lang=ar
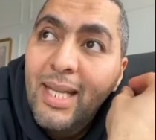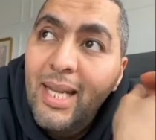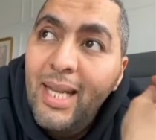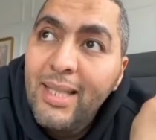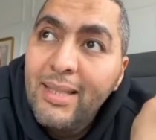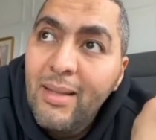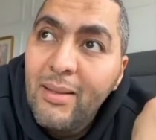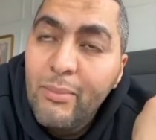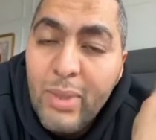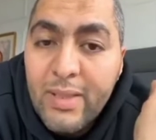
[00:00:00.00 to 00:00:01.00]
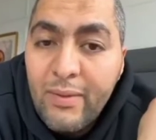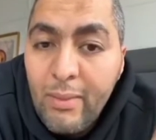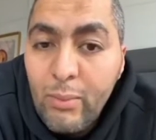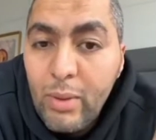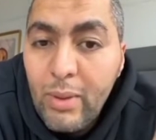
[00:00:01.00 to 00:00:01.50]
هذا باش
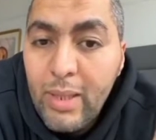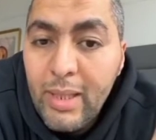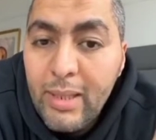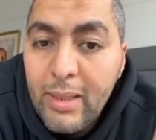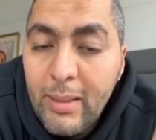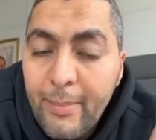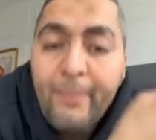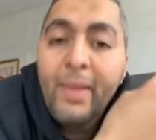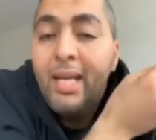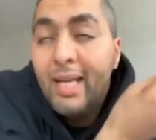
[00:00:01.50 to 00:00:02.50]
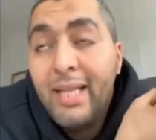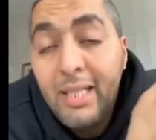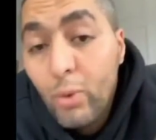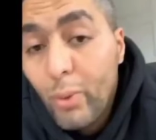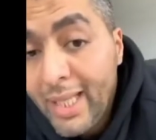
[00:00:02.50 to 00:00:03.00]
تفهموا ان
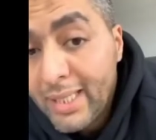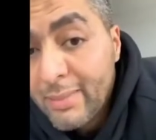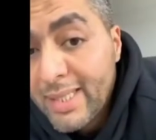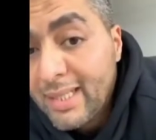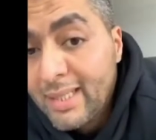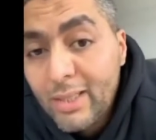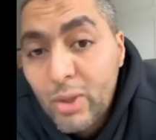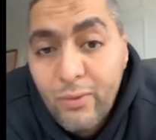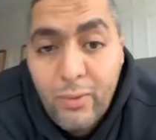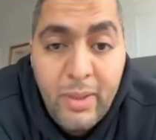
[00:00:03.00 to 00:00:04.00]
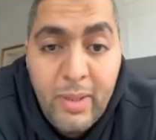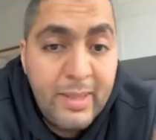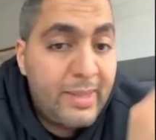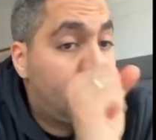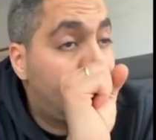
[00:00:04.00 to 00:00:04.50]
الواحد مثلا كتشوفوا
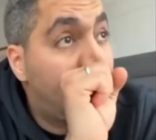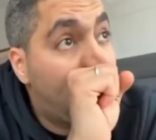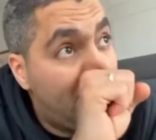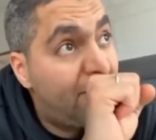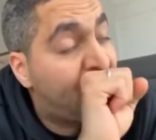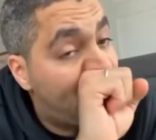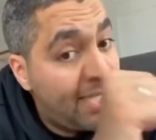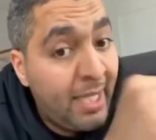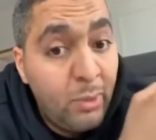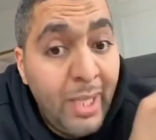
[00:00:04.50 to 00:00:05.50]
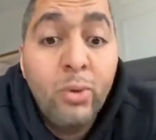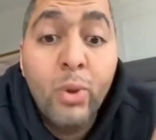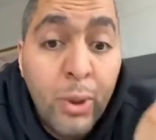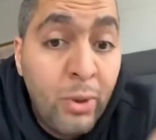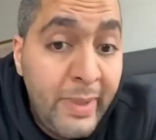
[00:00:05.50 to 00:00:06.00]
زعما لابس مزيان ولا عنده
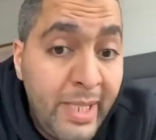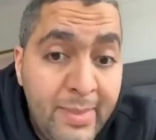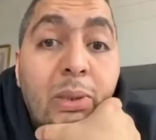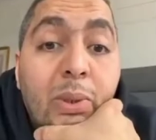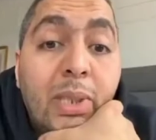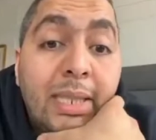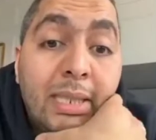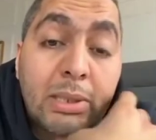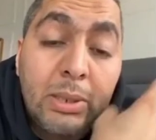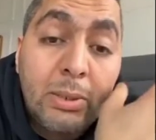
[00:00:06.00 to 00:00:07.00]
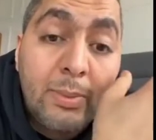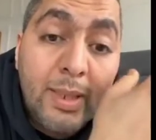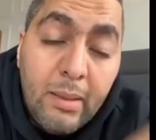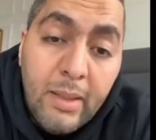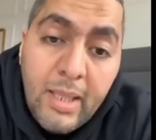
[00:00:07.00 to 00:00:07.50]
طوموبيله طول ديك
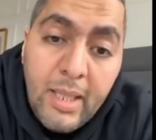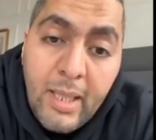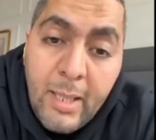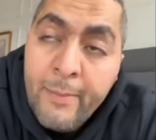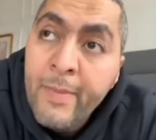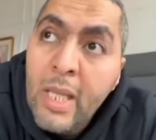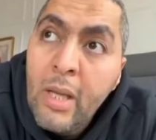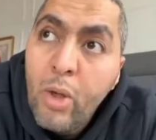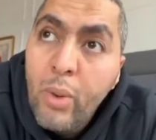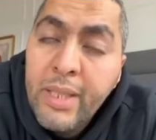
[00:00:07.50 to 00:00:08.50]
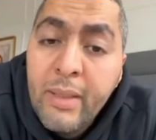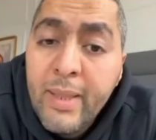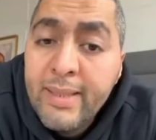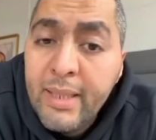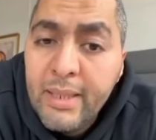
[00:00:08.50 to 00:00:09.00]
الطوموبيله واحد النهار
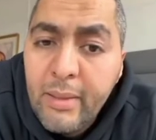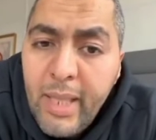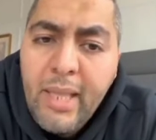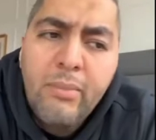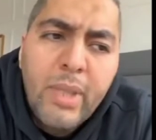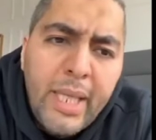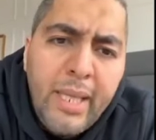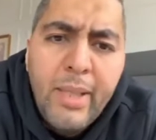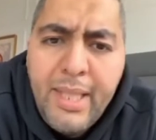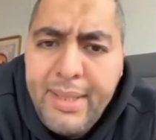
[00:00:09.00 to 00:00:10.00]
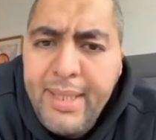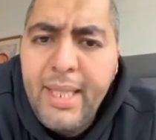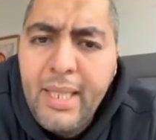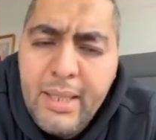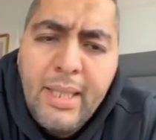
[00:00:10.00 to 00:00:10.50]
بقيت نهضر معاه المغرب هادي
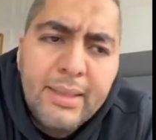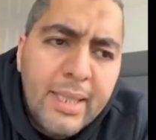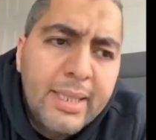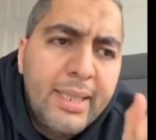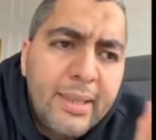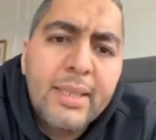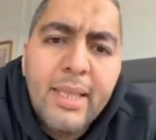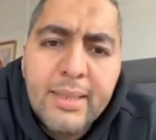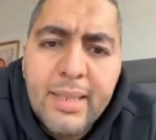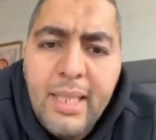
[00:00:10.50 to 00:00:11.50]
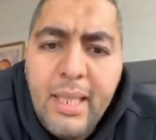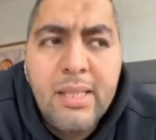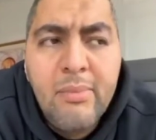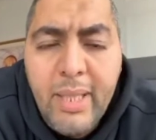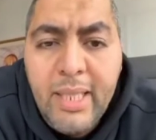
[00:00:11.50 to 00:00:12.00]
هذا طاطي طاطات قال لي
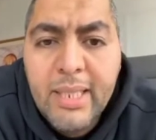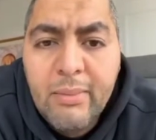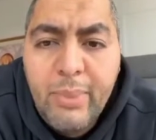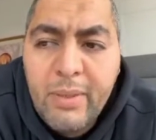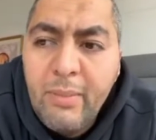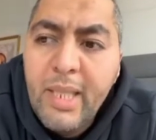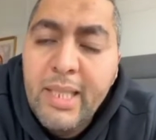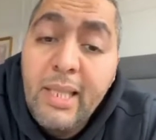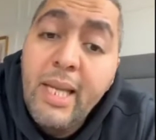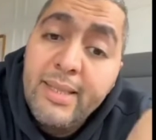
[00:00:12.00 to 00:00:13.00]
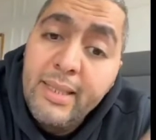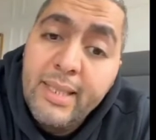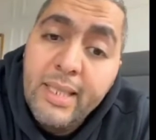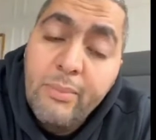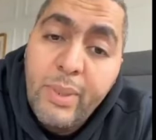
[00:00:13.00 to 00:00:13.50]
اجي نبيع لك هاد البارتمان قلت له انت عندك
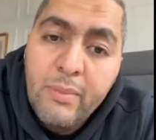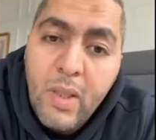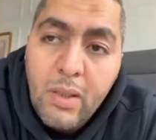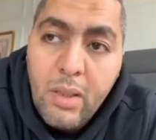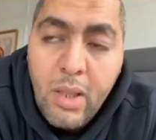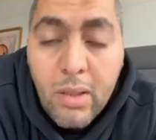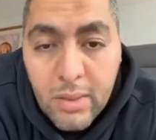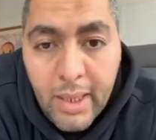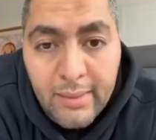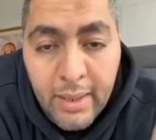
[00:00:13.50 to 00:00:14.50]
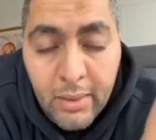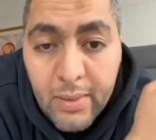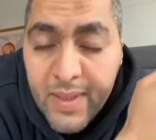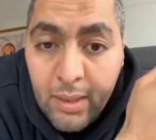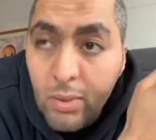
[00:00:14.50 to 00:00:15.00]
هاد البارتمان بقات عنده
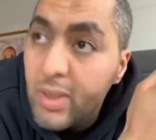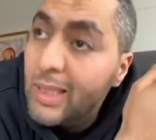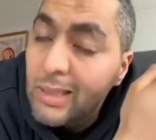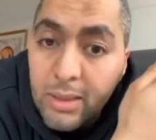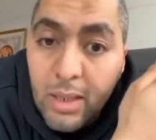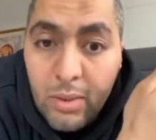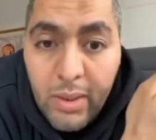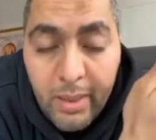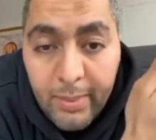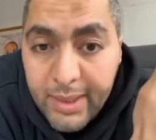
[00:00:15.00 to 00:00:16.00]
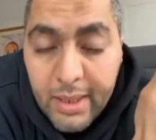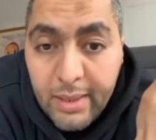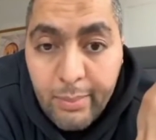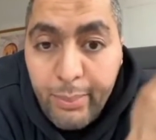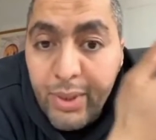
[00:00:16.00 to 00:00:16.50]
الصاد عنده شي 13 ولا
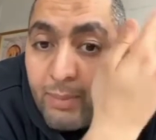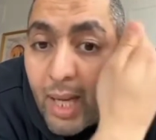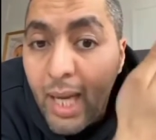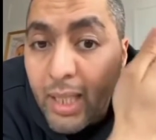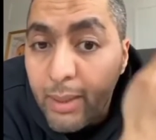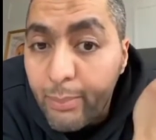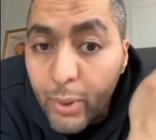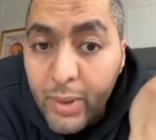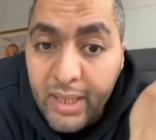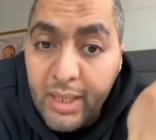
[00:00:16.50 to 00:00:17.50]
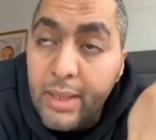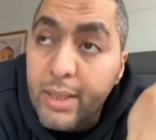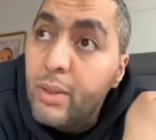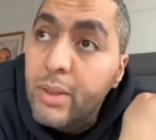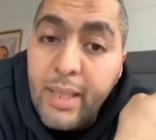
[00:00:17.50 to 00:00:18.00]
14 البورتما اليبوك كنهضر
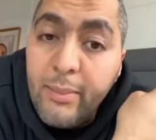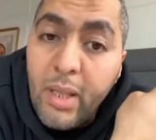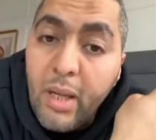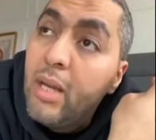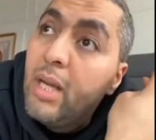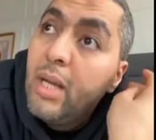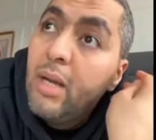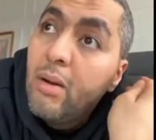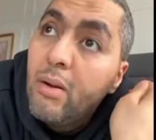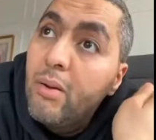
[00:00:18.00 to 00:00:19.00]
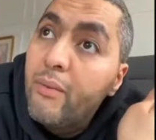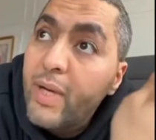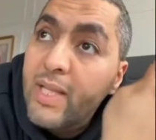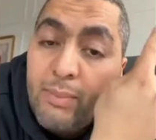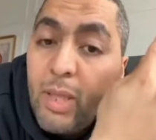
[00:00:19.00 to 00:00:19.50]
دونك دابا
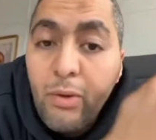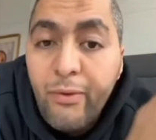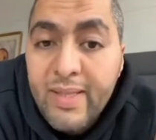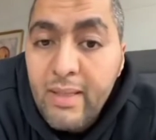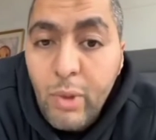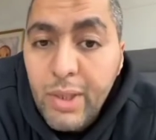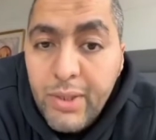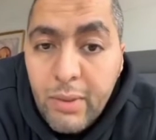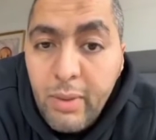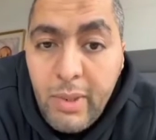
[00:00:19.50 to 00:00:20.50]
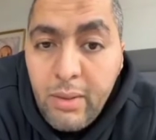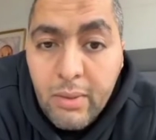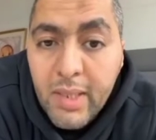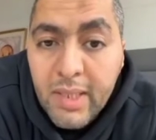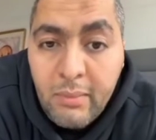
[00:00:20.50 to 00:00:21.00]
فراس مالو فاسيلمون واحد 3
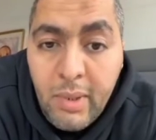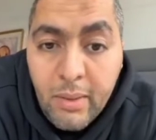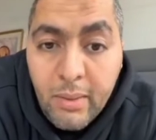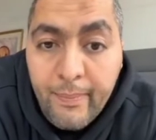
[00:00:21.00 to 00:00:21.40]
مليون 4 مليون